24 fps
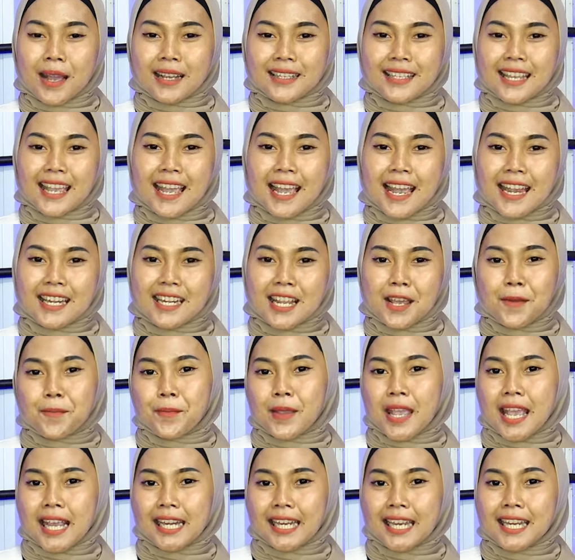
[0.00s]
banknya ada
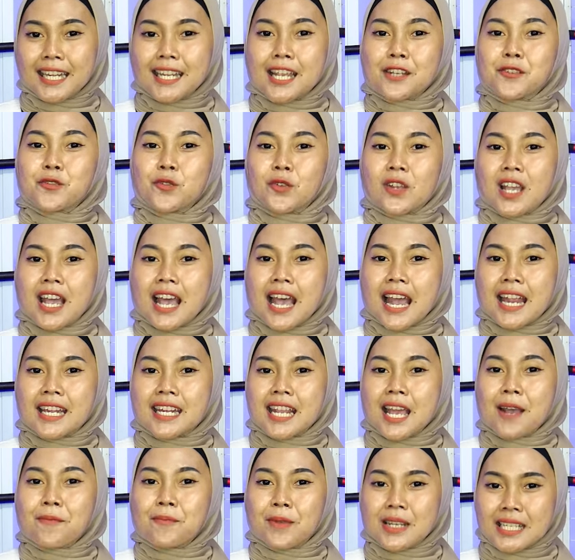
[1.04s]
BRI dan juga
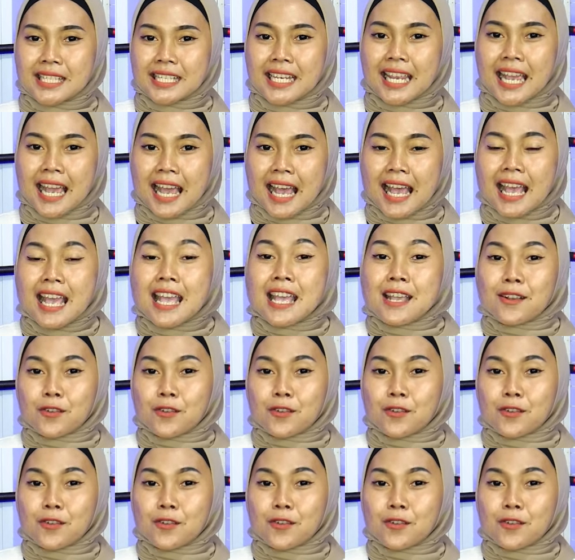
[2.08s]
ada BCA.